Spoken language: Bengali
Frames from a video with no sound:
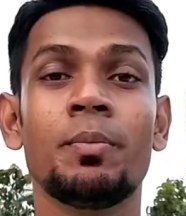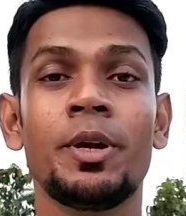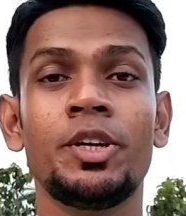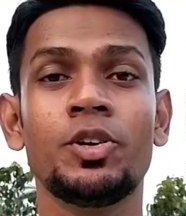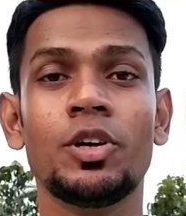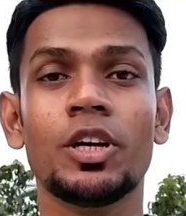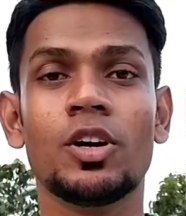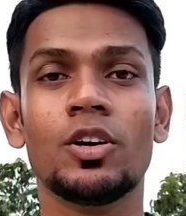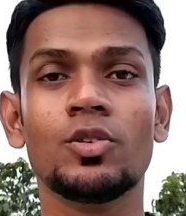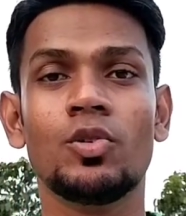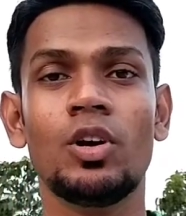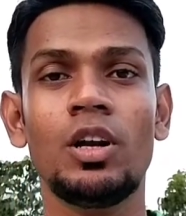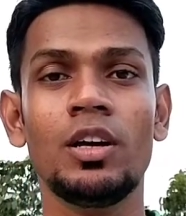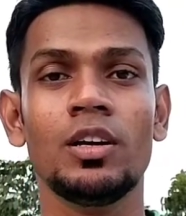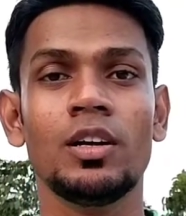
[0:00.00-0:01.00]
ভিডিও রেকর্ড
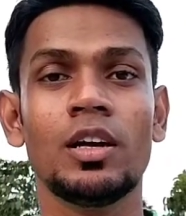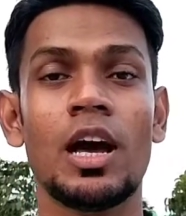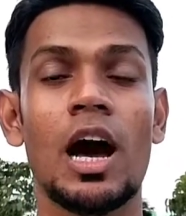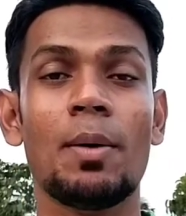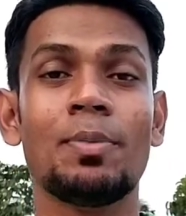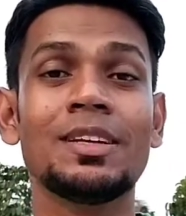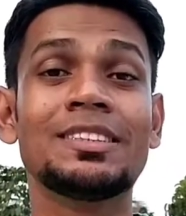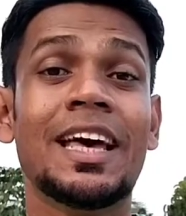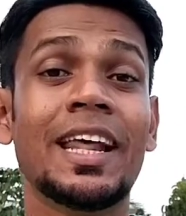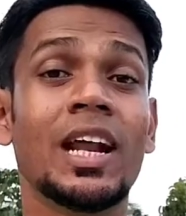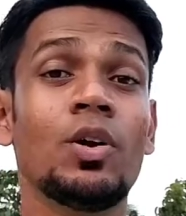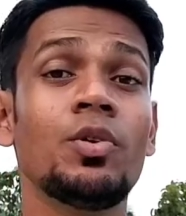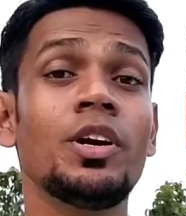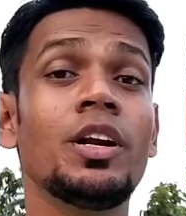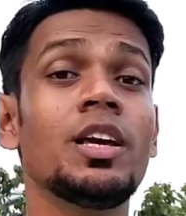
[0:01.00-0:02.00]
করলে আপনার
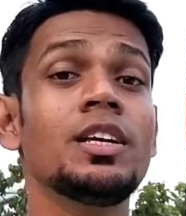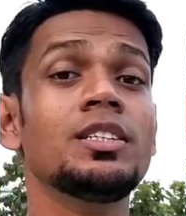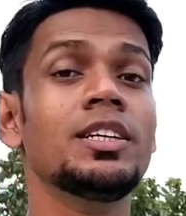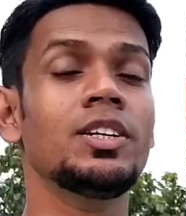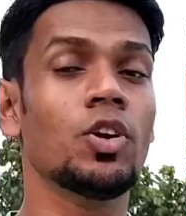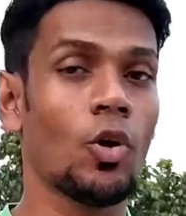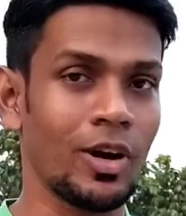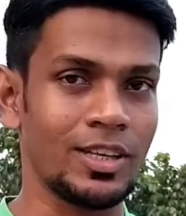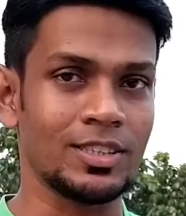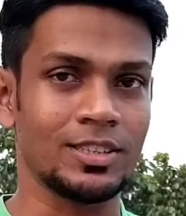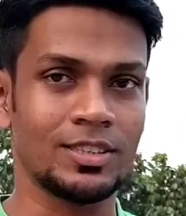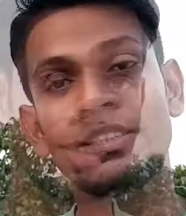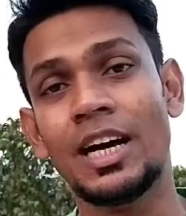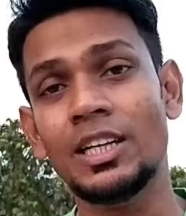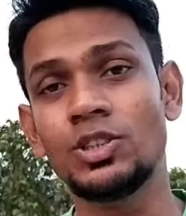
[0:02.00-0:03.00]
স্যারাউন্ডিং যে নয়েজ
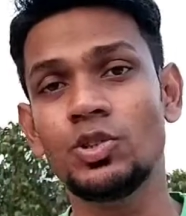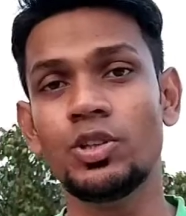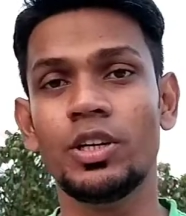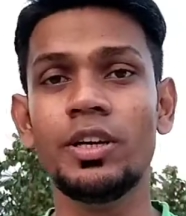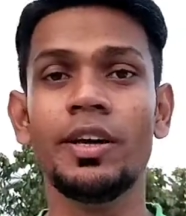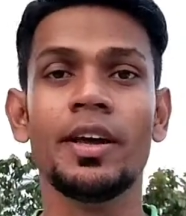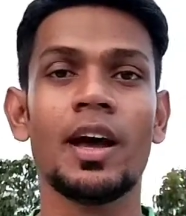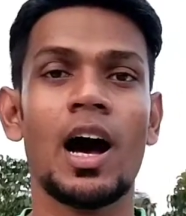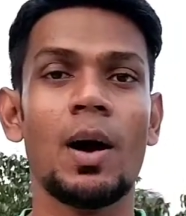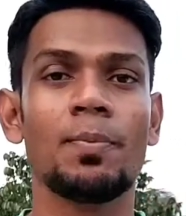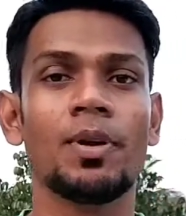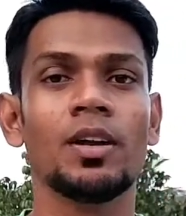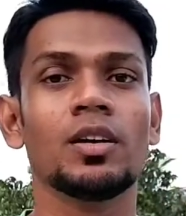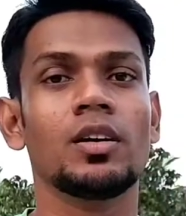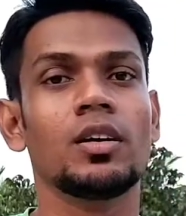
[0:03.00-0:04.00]
যার জন্যে
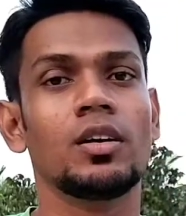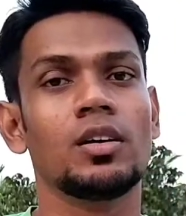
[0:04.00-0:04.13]
আপনার